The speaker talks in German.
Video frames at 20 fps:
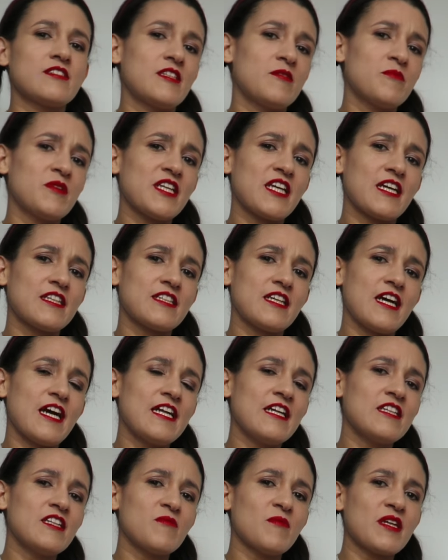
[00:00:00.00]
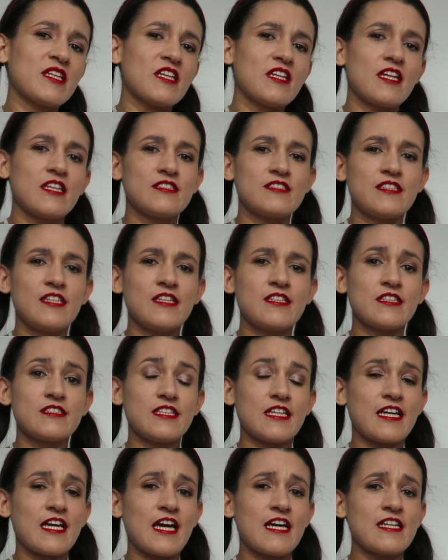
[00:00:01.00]
Nämlich hat der eine dem anderen erzählt,
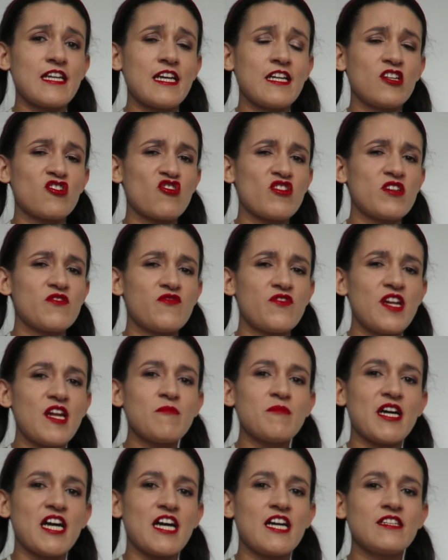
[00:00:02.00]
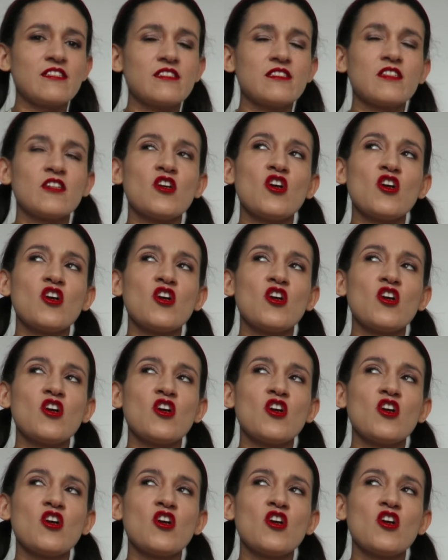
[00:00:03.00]
dass er gerade eine neue Flamme hat